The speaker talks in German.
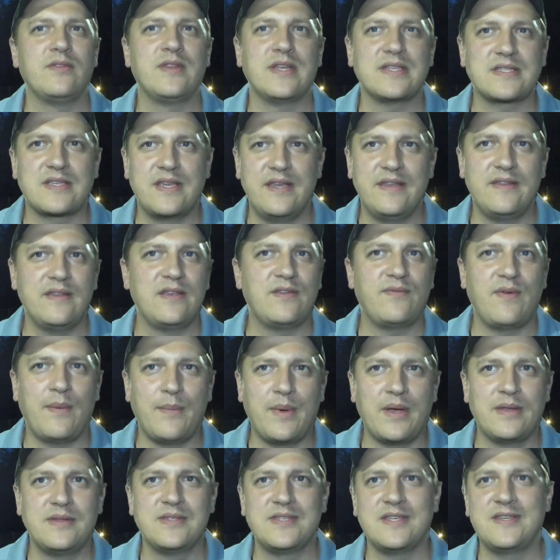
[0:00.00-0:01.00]
Und das geht nicht, wenn
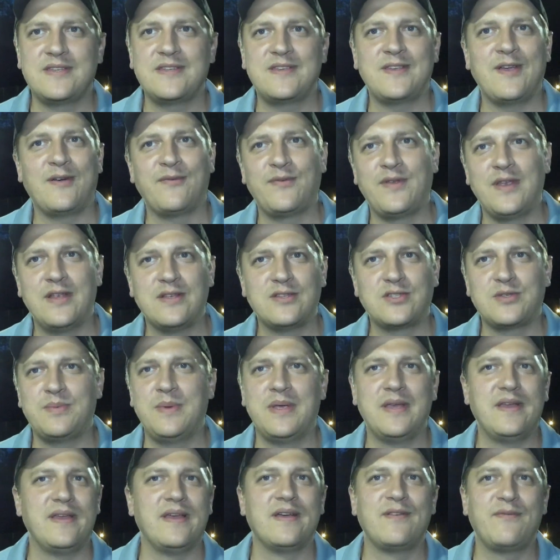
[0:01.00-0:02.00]
man sich auf jedes
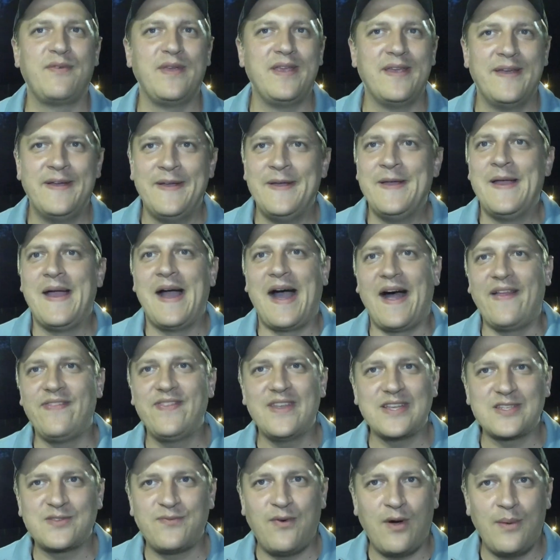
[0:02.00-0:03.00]
Spiel irgendwie
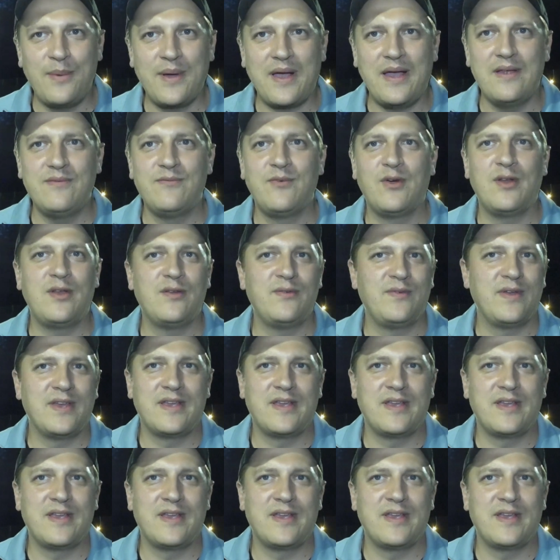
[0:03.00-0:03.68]
anders vorbereiten würde.